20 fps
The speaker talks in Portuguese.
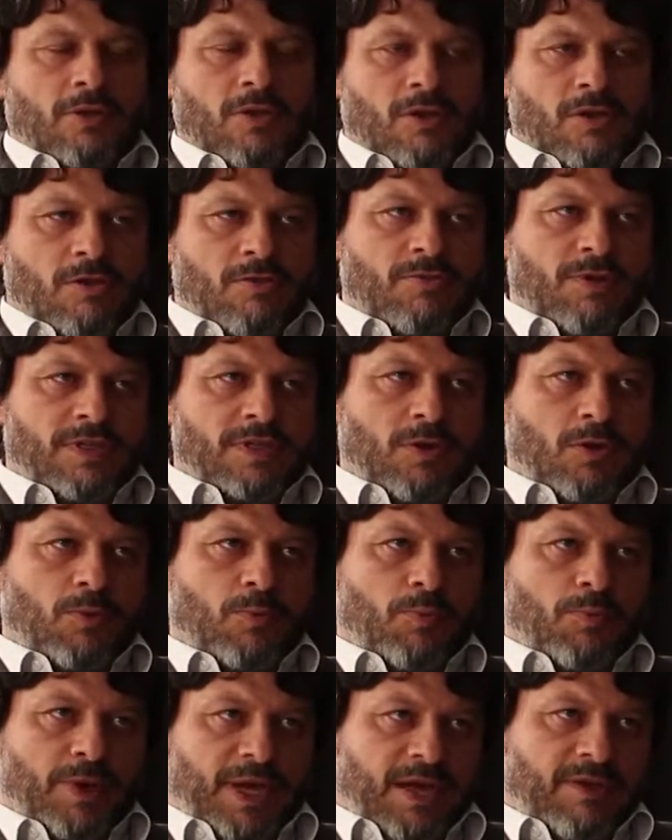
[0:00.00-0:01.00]
Nós vamos fazer
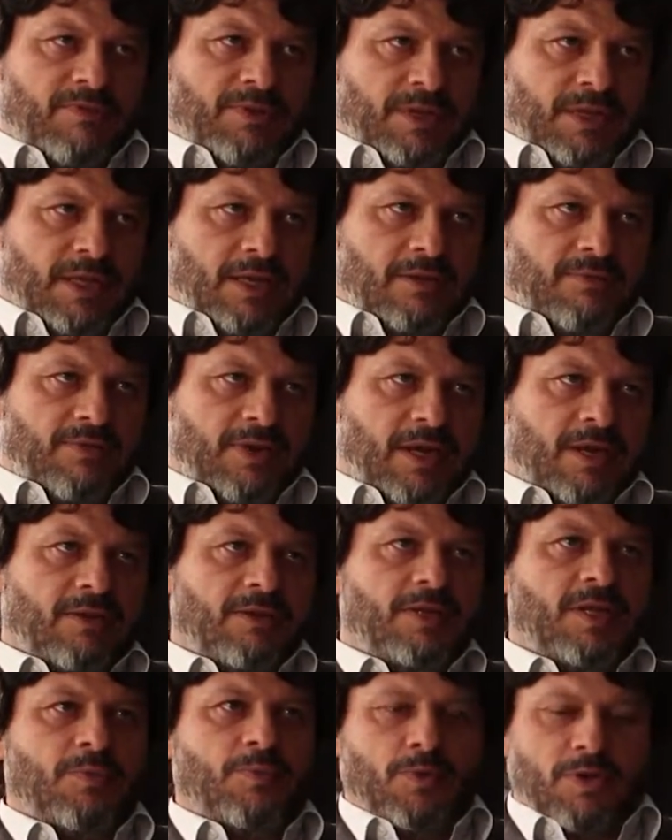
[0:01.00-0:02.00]
um breve
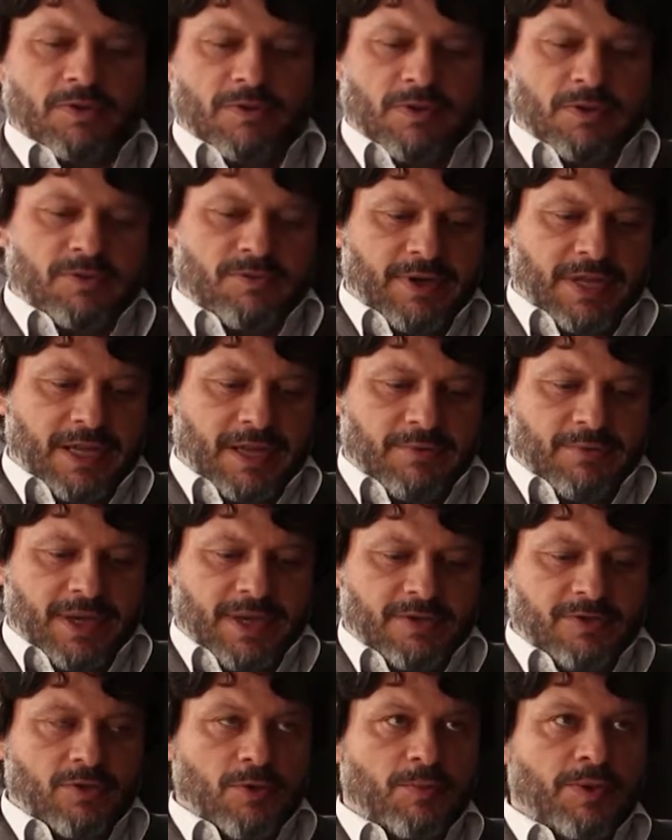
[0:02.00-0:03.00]
intervalo e depois vamos falar
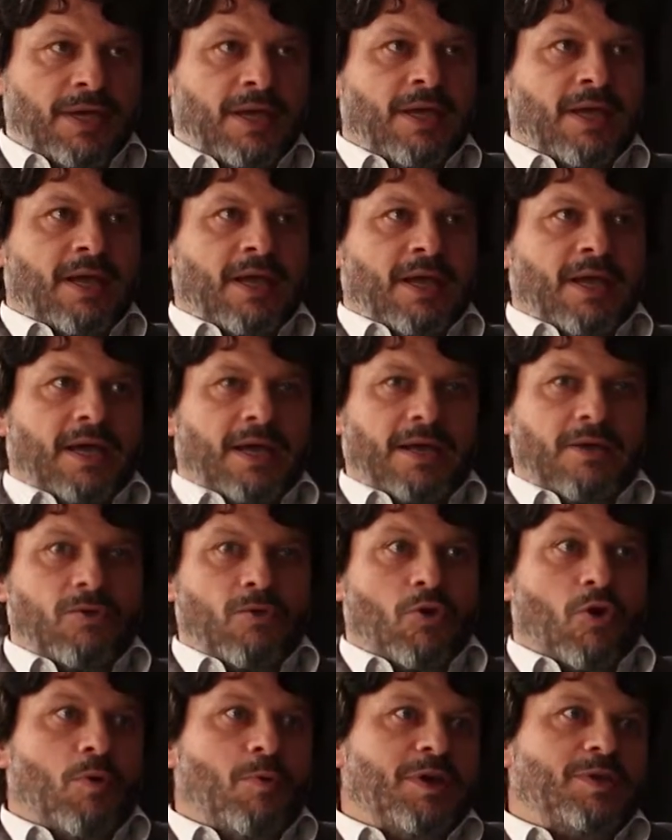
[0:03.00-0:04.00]
mais sobre é,
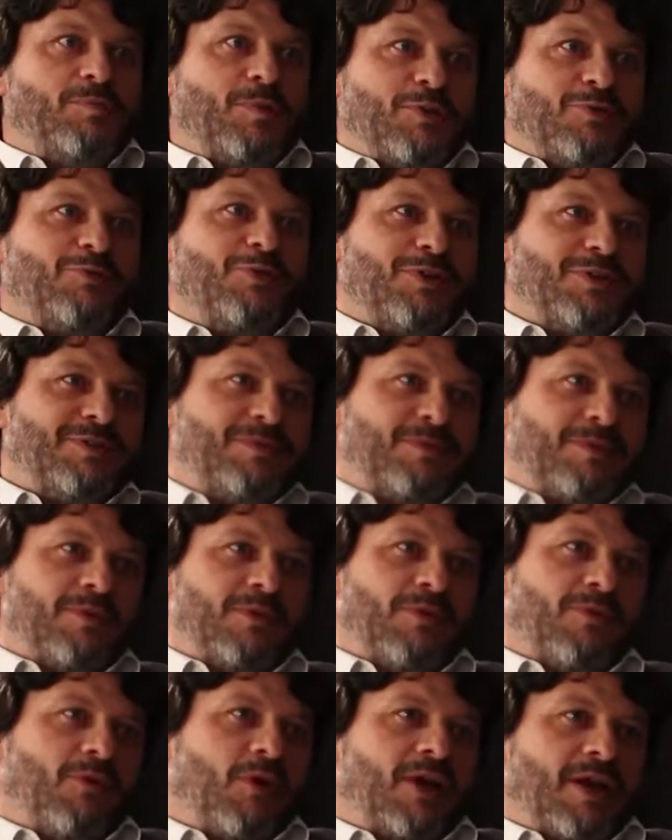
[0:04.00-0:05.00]
como as pessoas
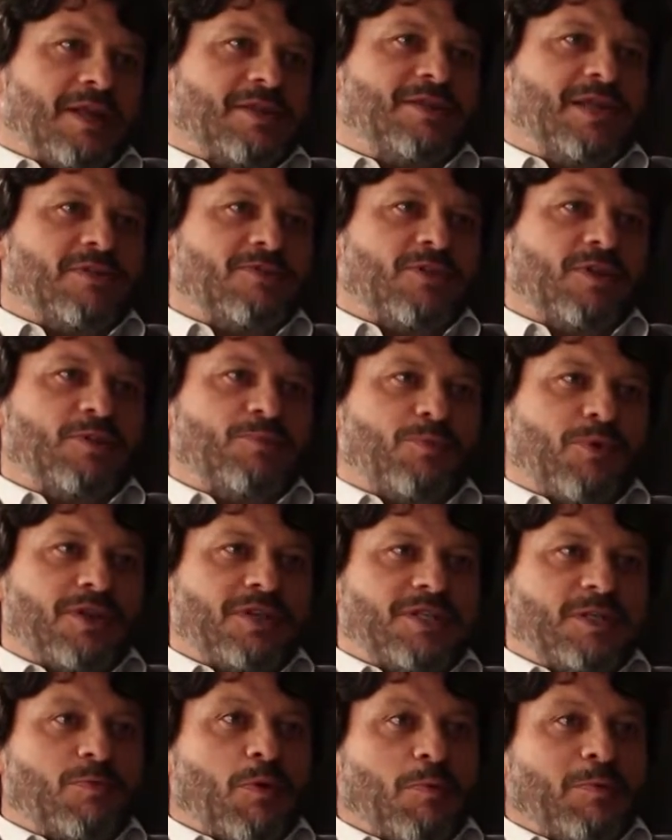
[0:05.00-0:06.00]
ou organizações
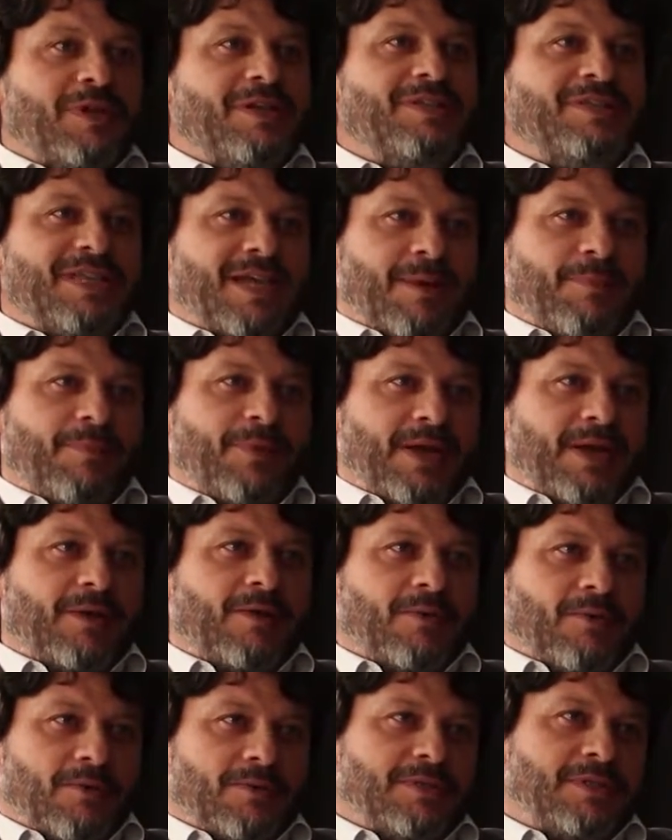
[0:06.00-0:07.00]
podem se mobilizar para
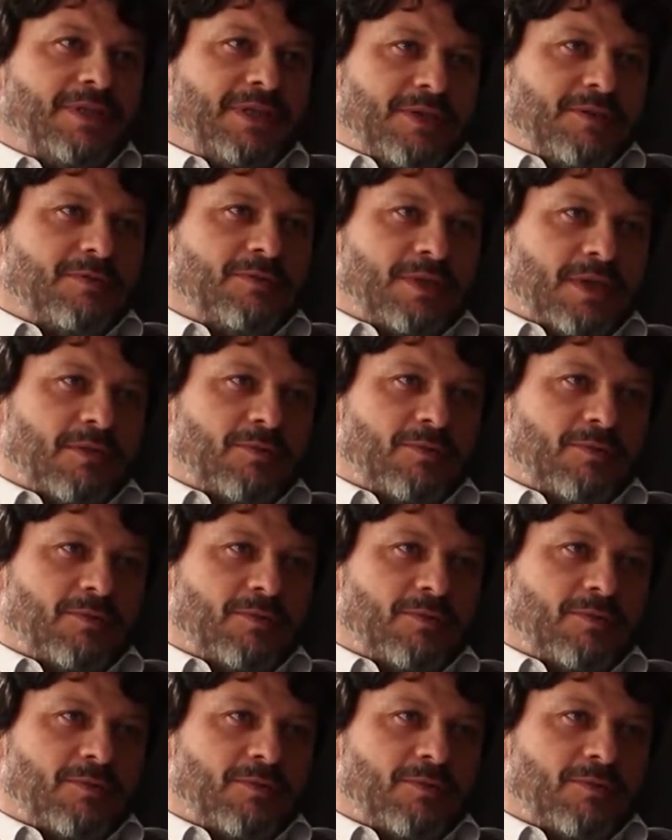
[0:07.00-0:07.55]
conseguir os